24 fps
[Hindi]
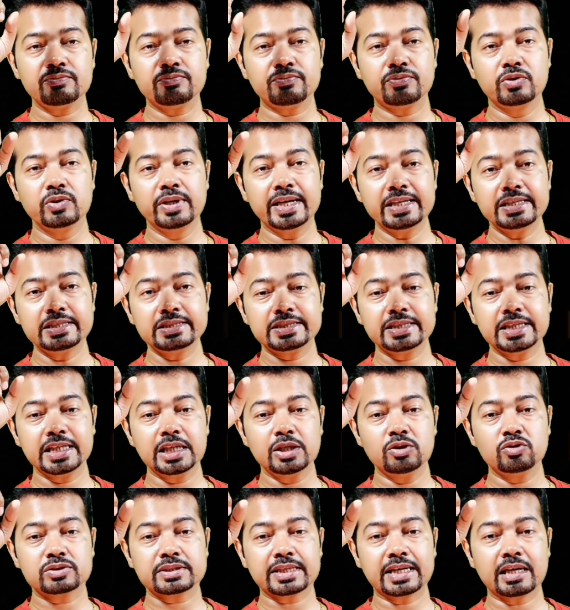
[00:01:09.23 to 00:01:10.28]
फ्लुएंसी
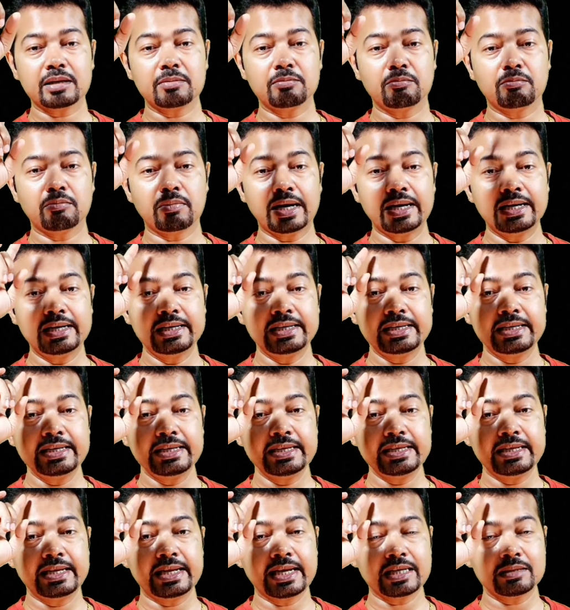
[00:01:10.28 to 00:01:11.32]
इल्यूशन मल्टी
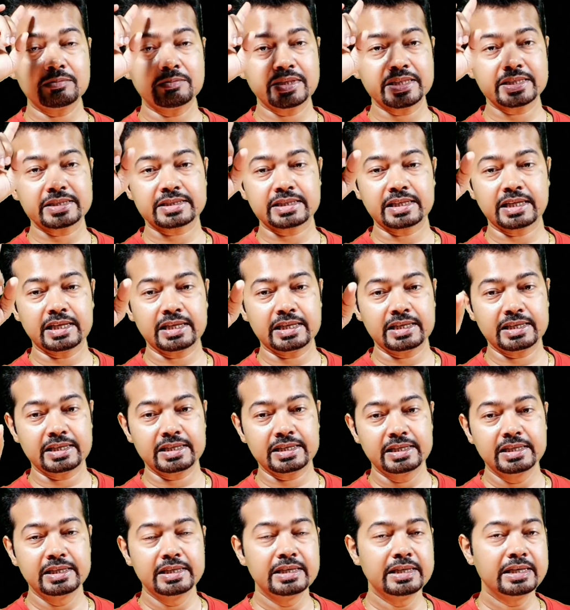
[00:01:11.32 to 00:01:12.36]
डायमेंशनल है
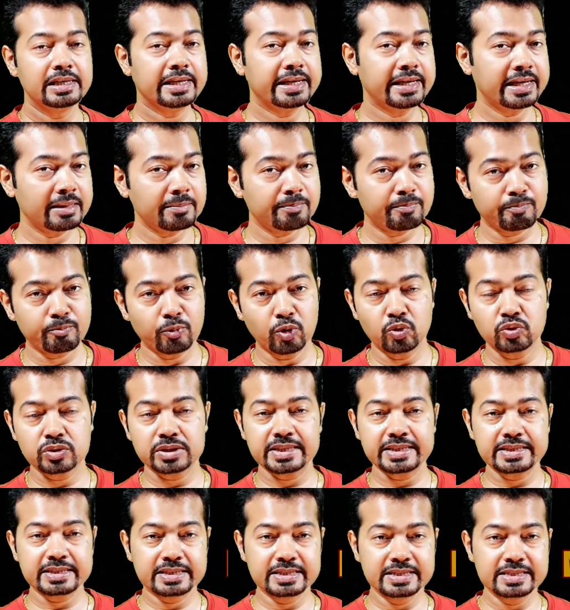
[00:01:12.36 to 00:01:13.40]
ये बहुत
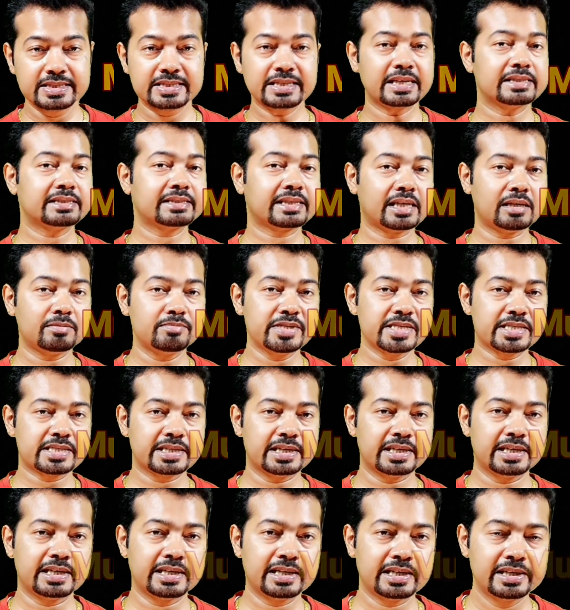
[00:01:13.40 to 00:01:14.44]
ही रिसर्च का विषय
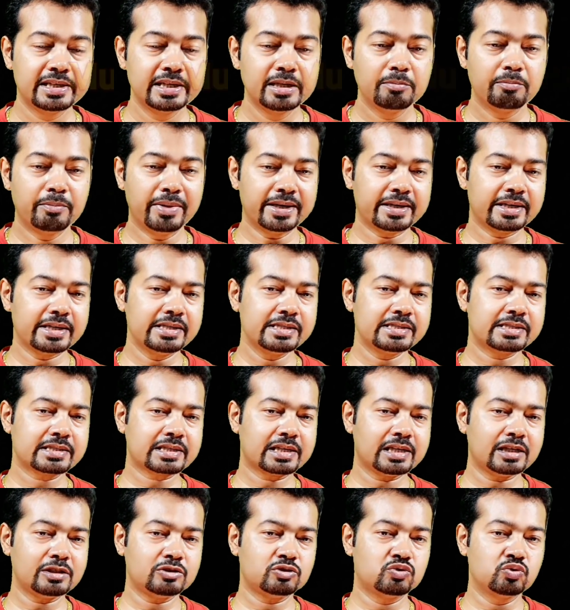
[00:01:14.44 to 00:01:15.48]
है बट
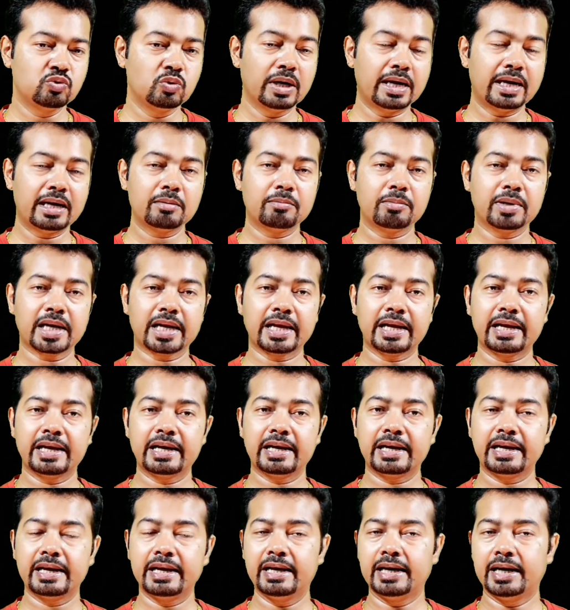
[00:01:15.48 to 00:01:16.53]
इसका जुगाड़ बनाया
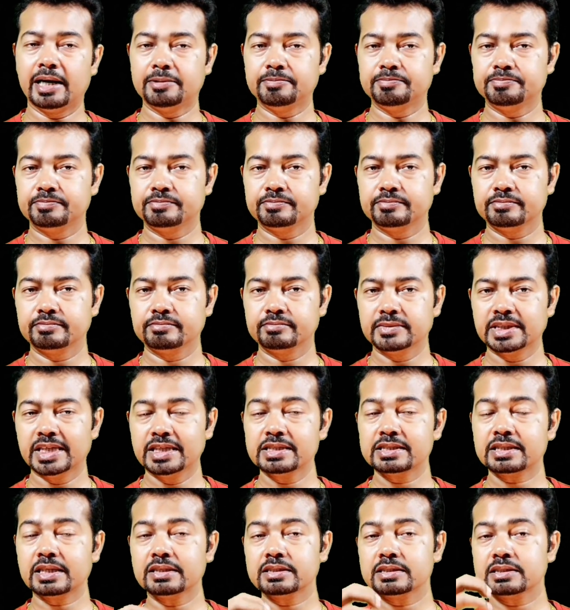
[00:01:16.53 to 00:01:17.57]
गया यानी
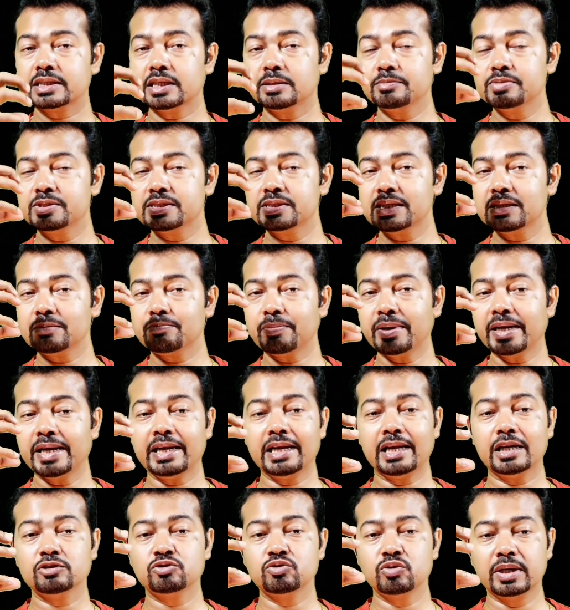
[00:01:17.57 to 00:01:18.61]
इसका सबसे
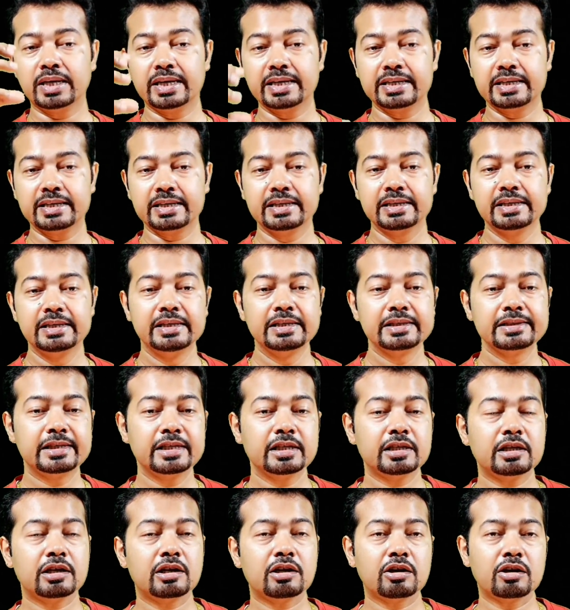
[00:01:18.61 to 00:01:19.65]
पहला जुगाड़ है कि
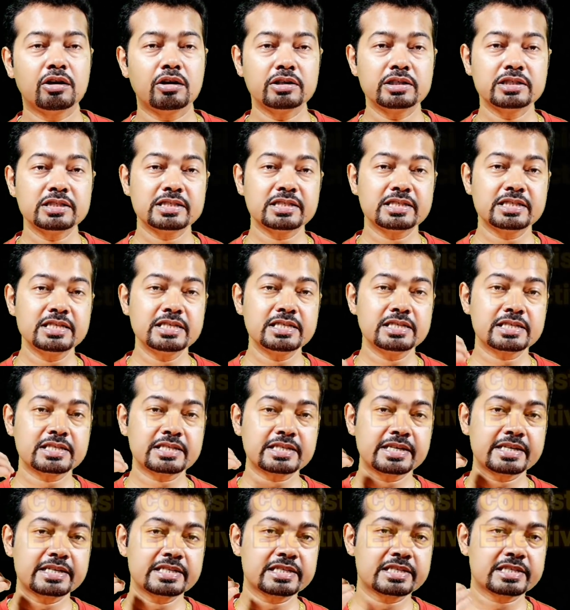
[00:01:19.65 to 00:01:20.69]

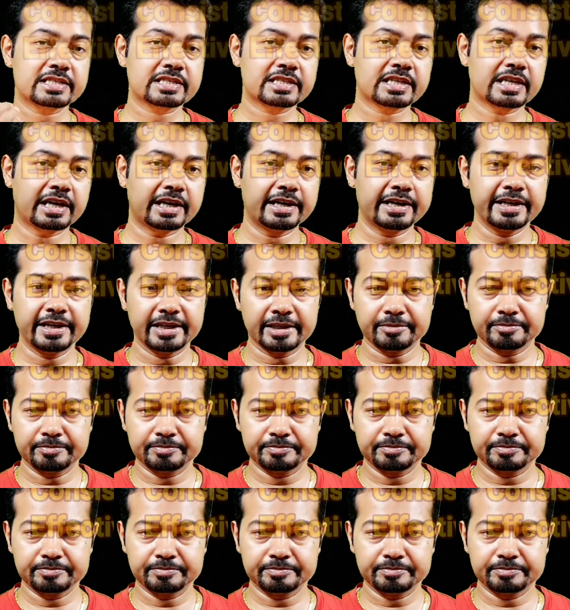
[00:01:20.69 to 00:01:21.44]
कंसिस्टेंट स्टडी